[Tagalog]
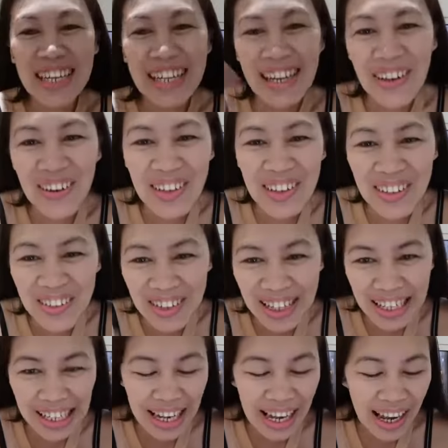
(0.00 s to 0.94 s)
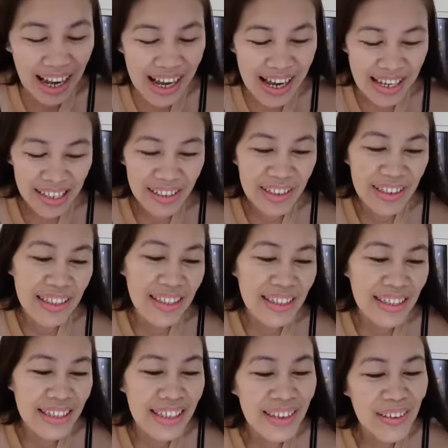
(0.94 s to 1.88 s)
okay ra, oy. Okay ra.
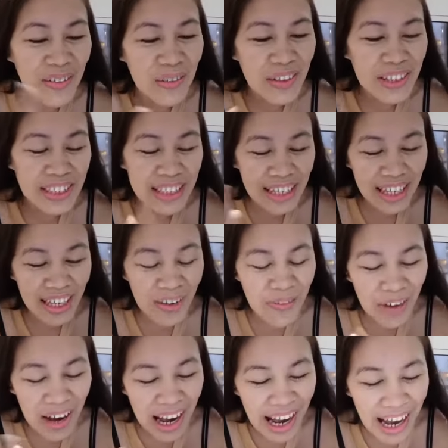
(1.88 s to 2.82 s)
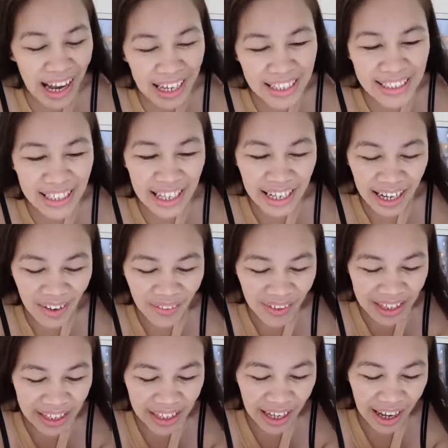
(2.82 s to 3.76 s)
Sige, bye.
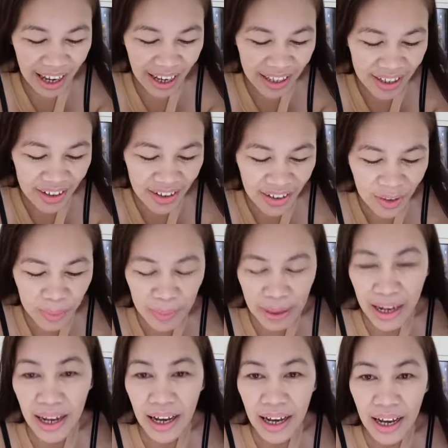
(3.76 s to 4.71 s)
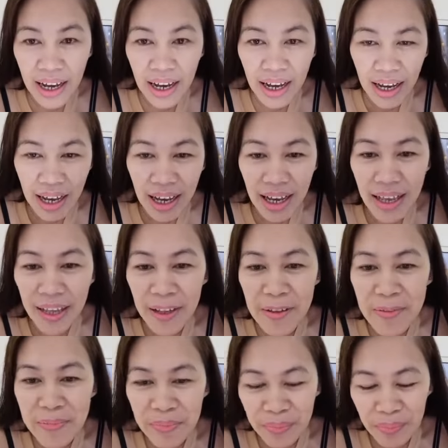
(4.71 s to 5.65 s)
Salamat kayo.
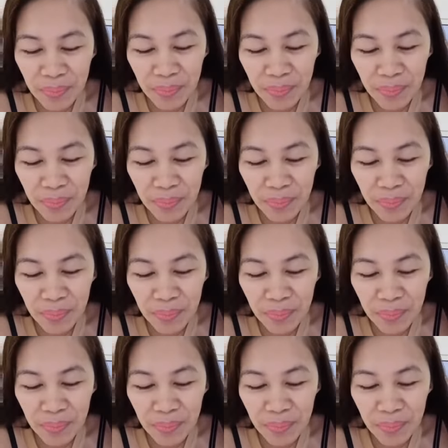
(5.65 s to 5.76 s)
Bye.